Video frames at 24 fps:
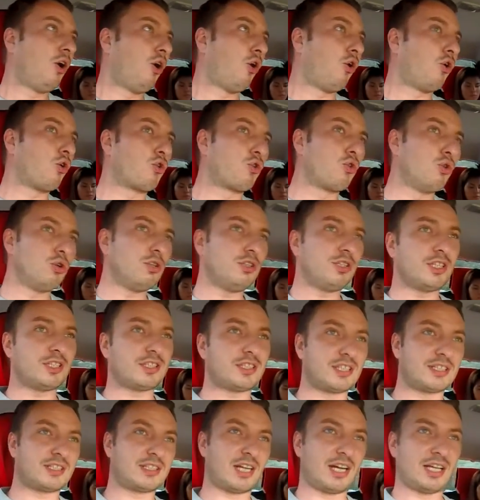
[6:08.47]
Ogólnie
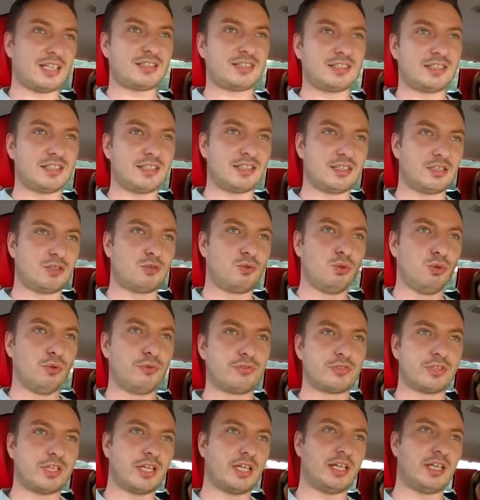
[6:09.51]
te trasy
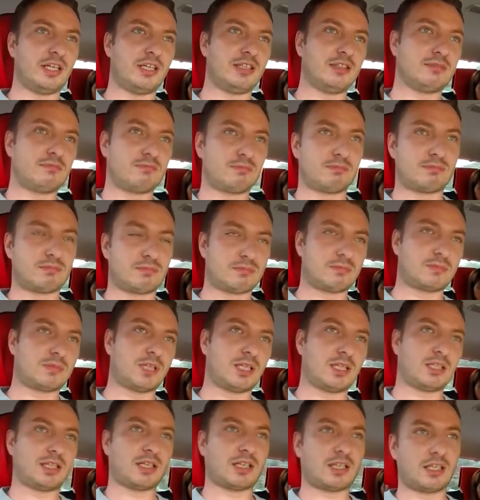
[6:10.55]
główne,
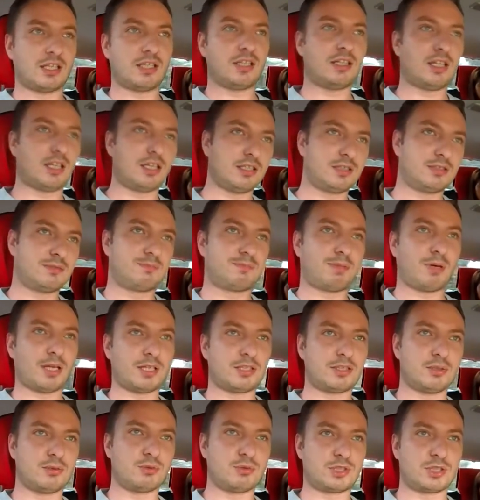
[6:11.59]
te takie
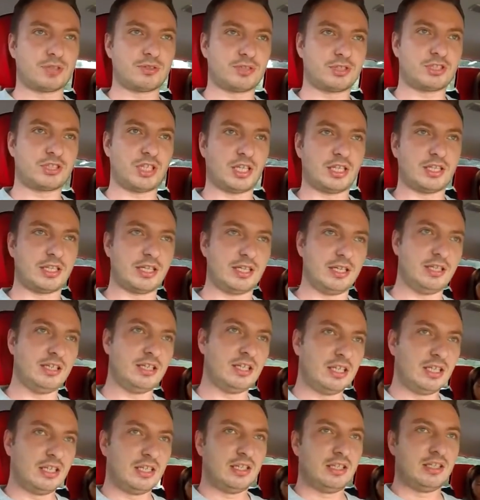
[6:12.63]
najbardziej uczęszczane,
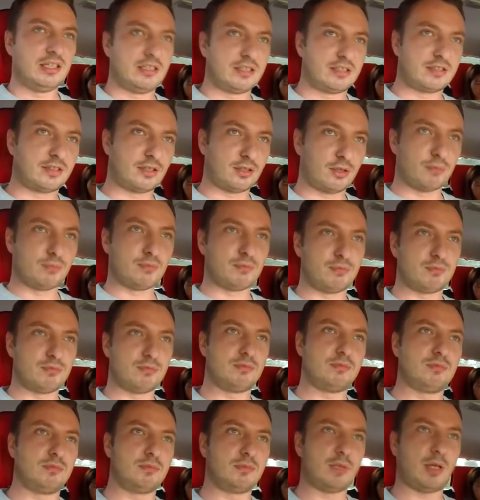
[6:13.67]
są
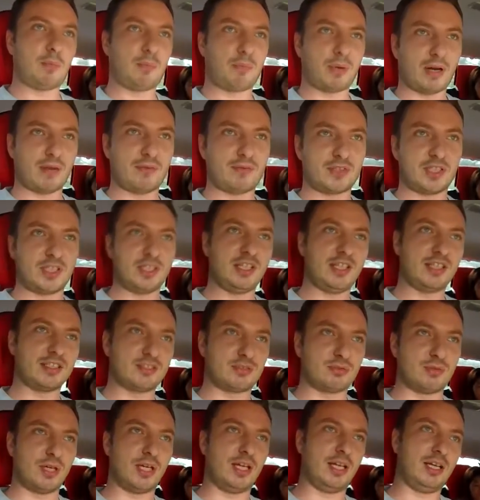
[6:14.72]
naprawdę
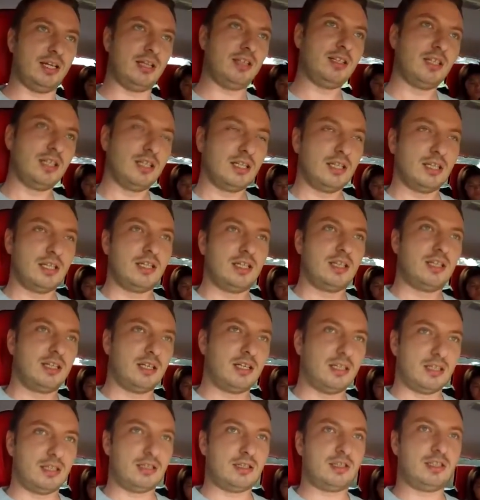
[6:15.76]
niezłe.
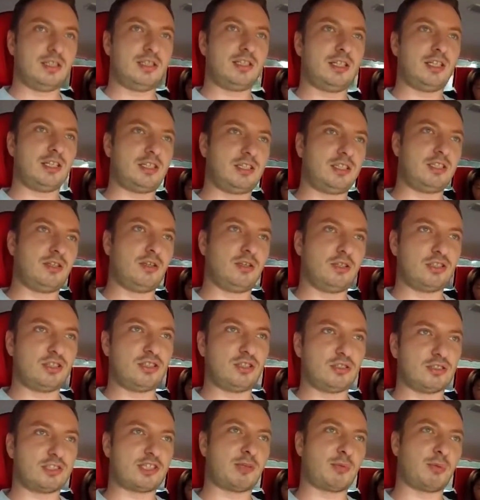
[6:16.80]
Y, jeśli chodzi
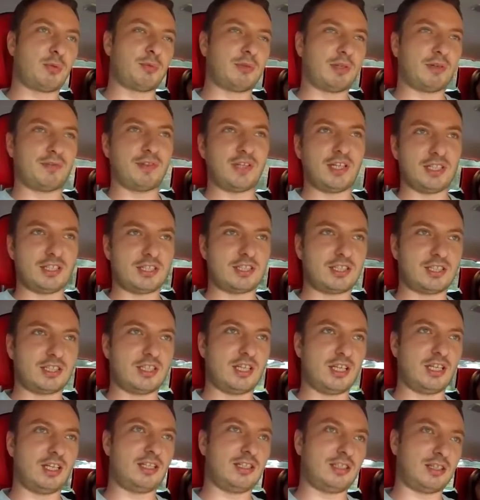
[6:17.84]
o samą
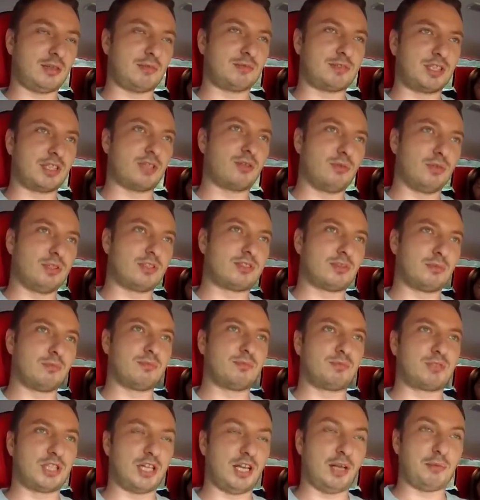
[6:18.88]
nawierzchnię i tam z reguły są
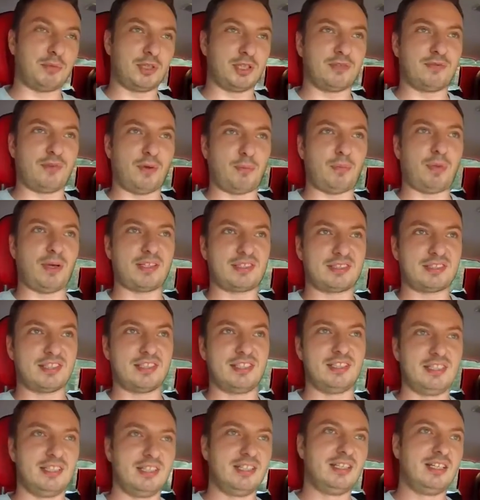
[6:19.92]
przynajmniej dwa
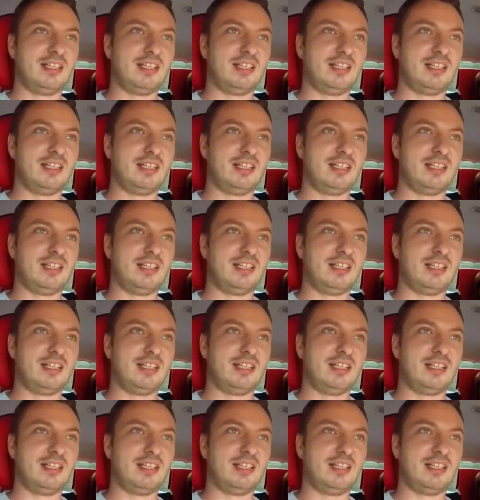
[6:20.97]
pasy,